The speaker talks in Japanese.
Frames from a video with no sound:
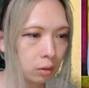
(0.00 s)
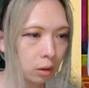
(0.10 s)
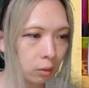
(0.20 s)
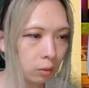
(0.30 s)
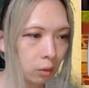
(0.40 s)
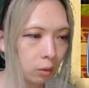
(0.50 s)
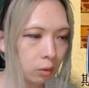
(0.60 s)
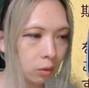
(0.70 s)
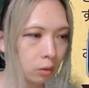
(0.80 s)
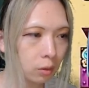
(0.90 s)
なるほど。
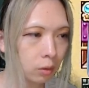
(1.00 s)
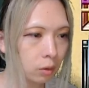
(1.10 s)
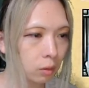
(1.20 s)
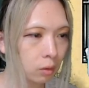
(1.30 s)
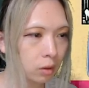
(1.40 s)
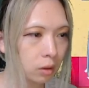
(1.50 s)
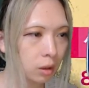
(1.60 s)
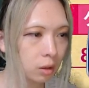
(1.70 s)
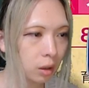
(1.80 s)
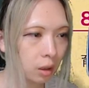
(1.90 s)
復刻
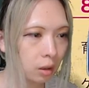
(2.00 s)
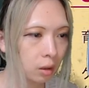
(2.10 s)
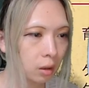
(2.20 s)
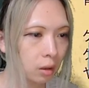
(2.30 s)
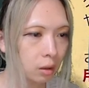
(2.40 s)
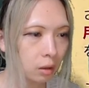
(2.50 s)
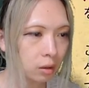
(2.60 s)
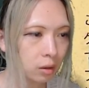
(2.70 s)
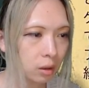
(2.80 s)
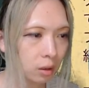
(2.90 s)
ステージで。達
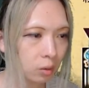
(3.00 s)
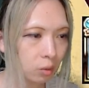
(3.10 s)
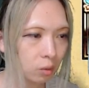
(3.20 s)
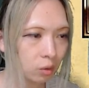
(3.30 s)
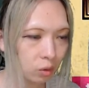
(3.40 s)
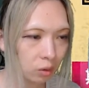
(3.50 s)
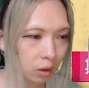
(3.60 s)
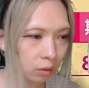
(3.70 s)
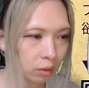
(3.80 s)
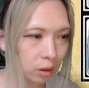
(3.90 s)
成報酬が
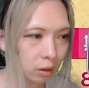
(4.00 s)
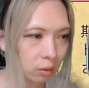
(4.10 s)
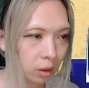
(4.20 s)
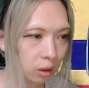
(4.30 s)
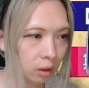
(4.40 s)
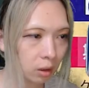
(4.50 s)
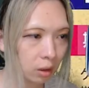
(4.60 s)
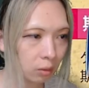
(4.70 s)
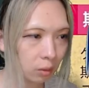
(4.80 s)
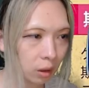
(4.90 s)
増えてるとかだったらいいけ
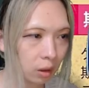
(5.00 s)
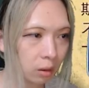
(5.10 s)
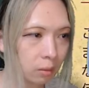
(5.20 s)
どね。